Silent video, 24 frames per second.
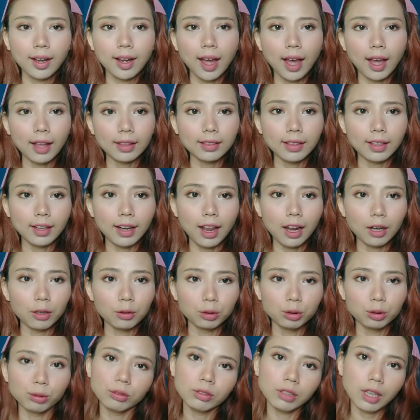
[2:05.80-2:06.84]
nggak
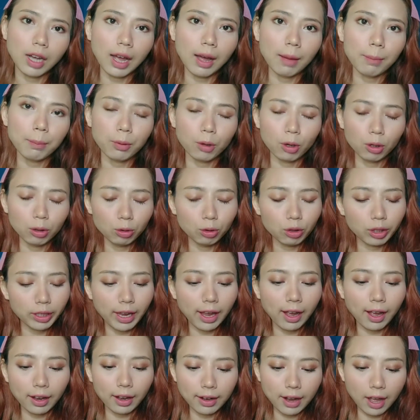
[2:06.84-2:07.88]
terlalu suka produk
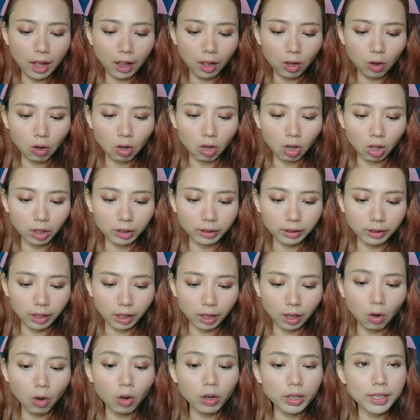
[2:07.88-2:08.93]
yang ada
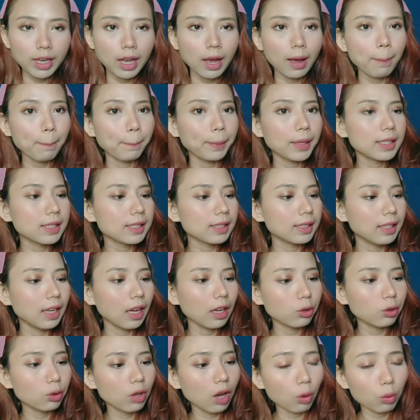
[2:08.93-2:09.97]
alkoholnya oh iya plus
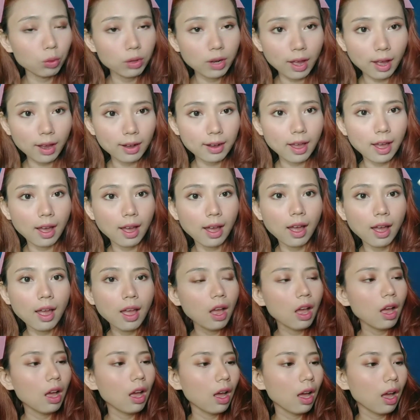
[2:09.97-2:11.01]
dia juga udah ada
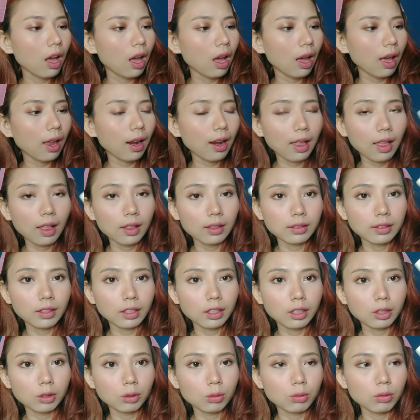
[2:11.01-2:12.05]

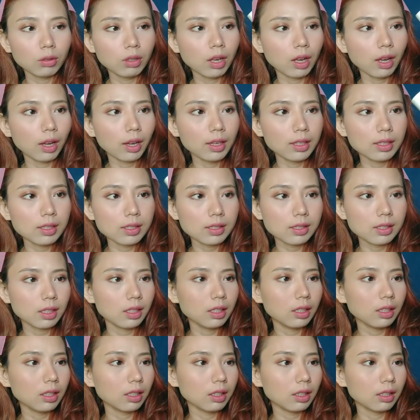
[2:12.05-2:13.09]
halalnya gitu guys
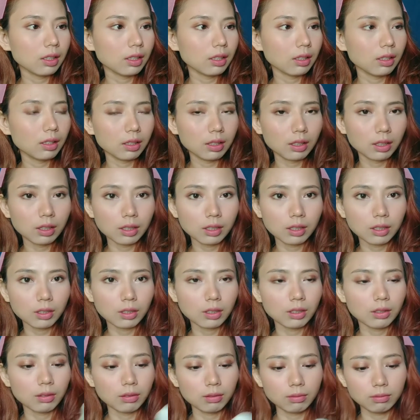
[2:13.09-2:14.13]
jadi
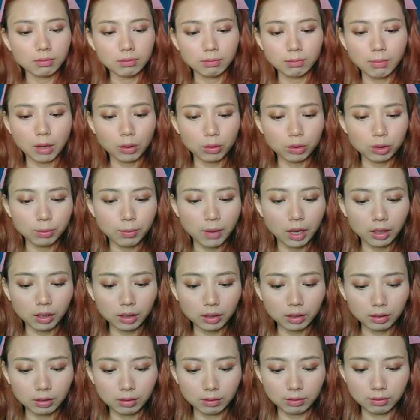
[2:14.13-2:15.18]
bagus
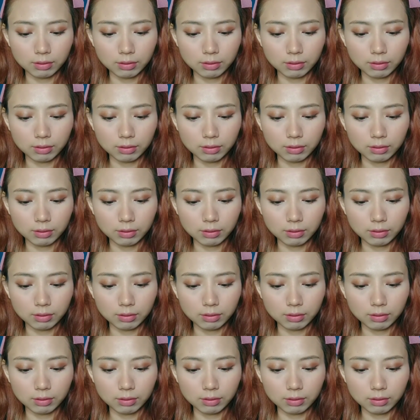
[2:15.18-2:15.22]
banget